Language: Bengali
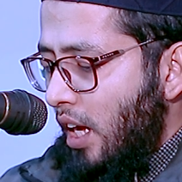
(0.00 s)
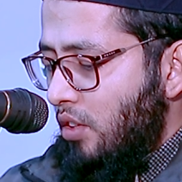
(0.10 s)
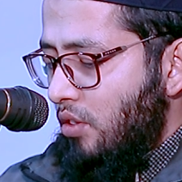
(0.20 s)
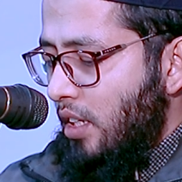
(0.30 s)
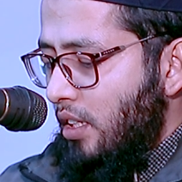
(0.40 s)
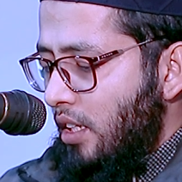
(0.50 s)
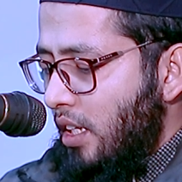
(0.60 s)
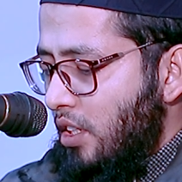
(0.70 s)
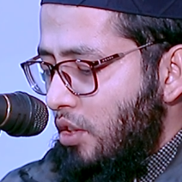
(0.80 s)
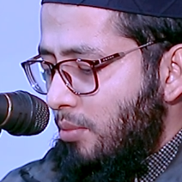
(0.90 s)
আন্তর্জাতিক
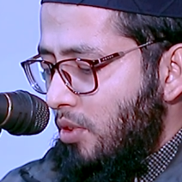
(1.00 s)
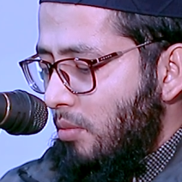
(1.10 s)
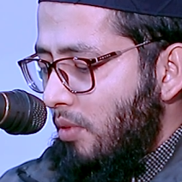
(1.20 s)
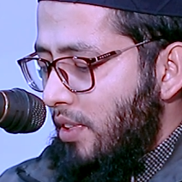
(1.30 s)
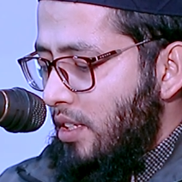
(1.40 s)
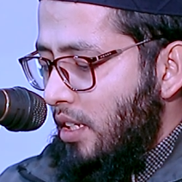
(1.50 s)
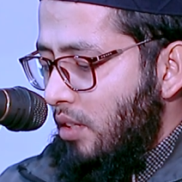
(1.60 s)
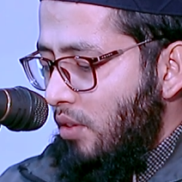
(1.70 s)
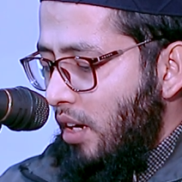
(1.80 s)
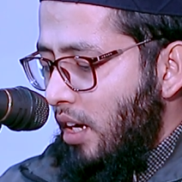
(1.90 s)
খ্যাতি সম্পূর্ণ মুফাসির
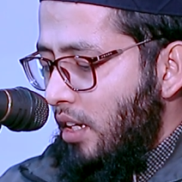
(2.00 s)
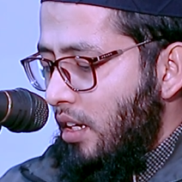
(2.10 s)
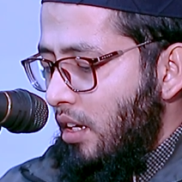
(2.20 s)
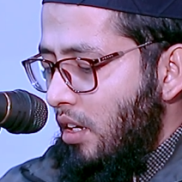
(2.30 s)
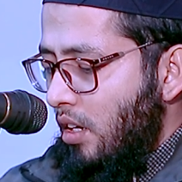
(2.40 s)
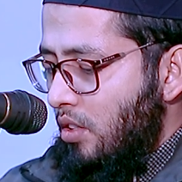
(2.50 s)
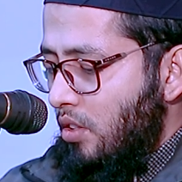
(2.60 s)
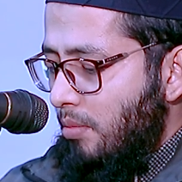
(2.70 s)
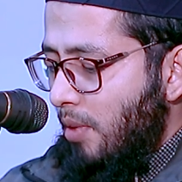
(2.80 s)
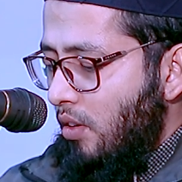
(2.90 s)
কোরআন
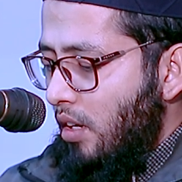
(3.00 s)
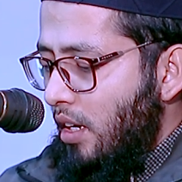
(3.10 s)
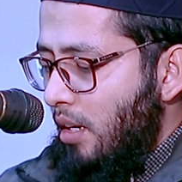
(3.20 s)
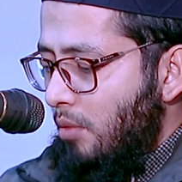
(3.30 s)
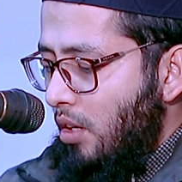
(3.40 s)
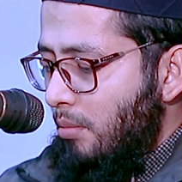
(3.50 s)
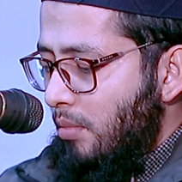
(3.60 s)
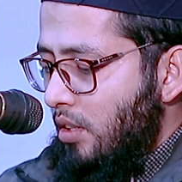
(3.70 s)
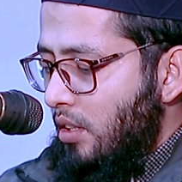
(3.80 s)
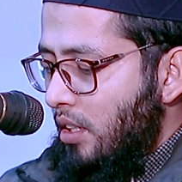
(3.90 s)
হজরত মাওলানা
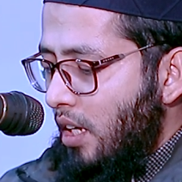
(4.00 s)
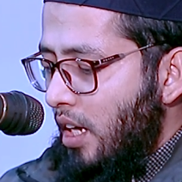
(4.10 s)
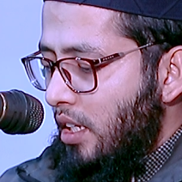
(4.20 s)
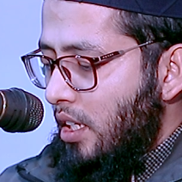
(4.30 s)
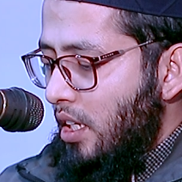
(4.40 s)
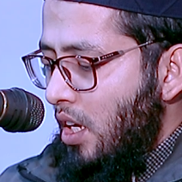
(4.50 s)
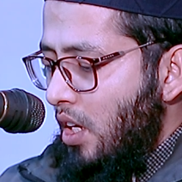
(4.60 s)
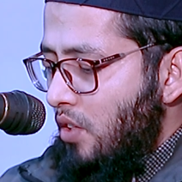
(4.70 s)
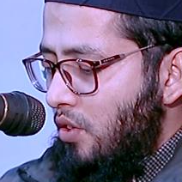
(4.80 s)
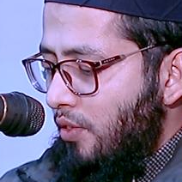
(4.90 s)
মোহাম্মদ কারি
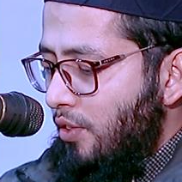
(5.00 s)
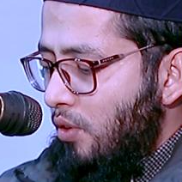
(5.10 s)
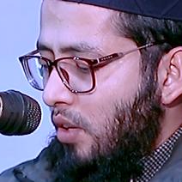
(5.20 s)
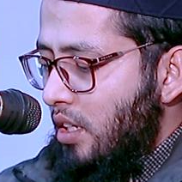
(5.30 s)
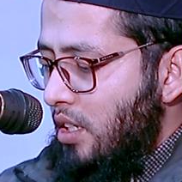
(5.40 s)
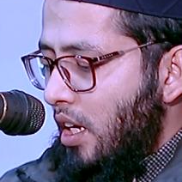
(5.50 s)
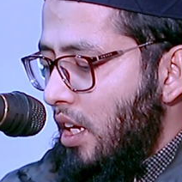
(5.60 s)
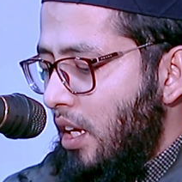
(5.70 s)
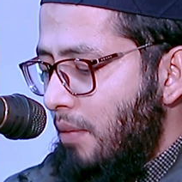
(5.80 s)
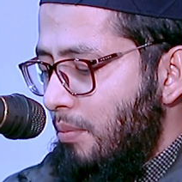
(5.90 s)
সফিউল্লাহ
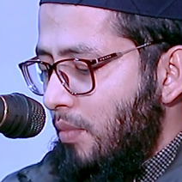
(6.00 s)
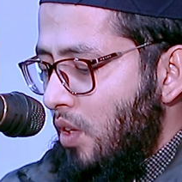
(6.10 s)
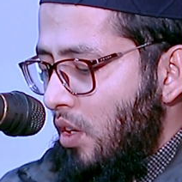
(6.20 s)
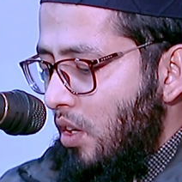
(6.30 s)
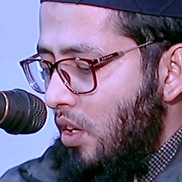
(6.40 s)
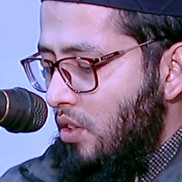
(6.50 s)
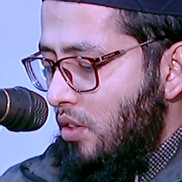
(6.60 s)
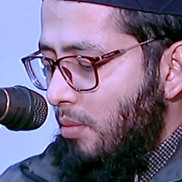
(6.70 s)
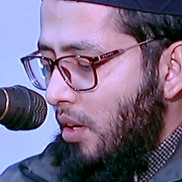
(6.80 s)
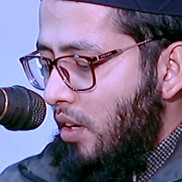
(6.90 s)
সাহেব
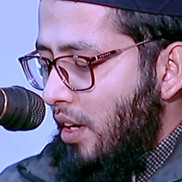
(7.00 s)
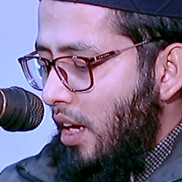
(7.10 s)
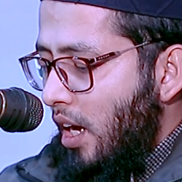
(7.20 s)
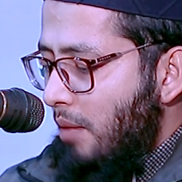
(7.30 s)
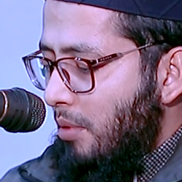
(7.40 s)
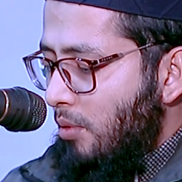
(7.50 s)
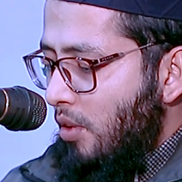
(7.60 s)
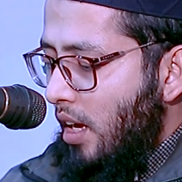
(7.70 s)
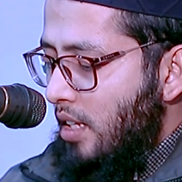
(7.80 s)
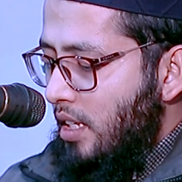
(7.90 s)
হজরত মাওলানা
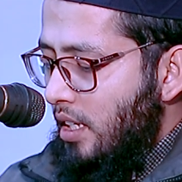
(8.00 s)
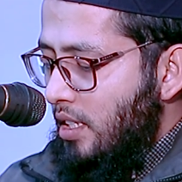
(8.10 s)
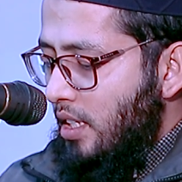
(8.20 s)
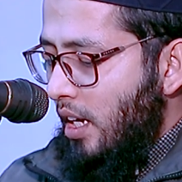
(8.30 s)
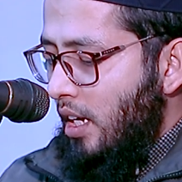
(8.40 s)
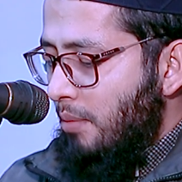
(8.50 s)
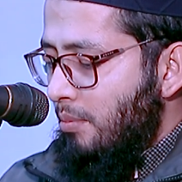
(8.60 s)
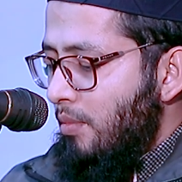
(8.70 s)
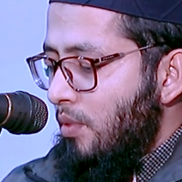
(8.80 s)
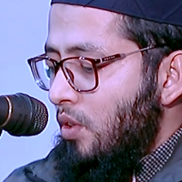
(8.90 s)
হাবিবুল্লাহ আজহারি সাহেব
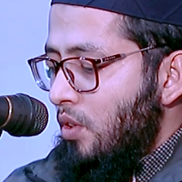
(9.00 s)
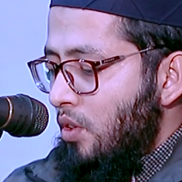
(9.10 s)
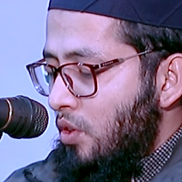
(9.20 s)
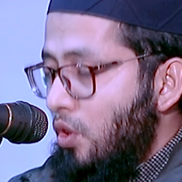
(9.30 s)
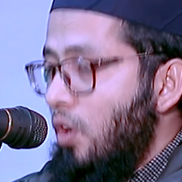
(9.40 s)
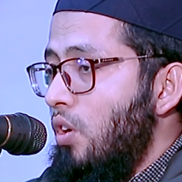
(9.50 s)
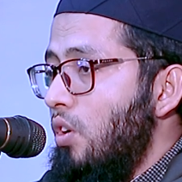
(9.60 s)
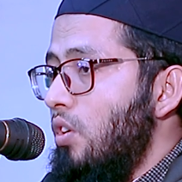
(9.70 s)
সহ